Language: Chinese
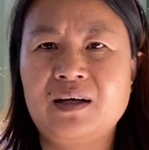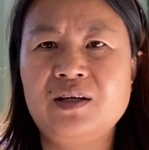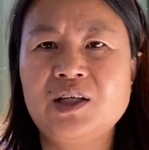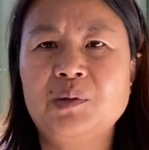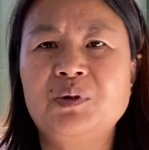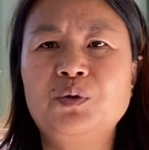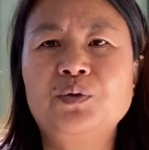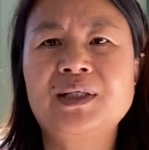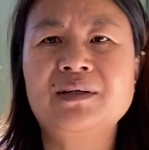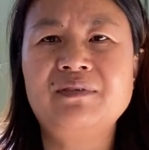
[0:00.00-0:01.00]
可以让我们度
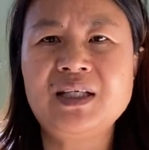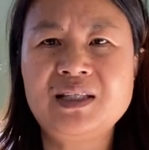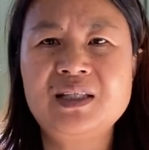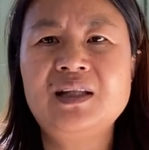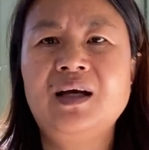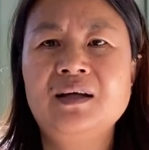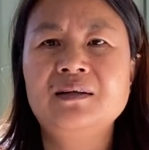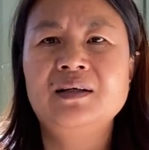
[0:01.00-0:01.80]
过这个危机呢？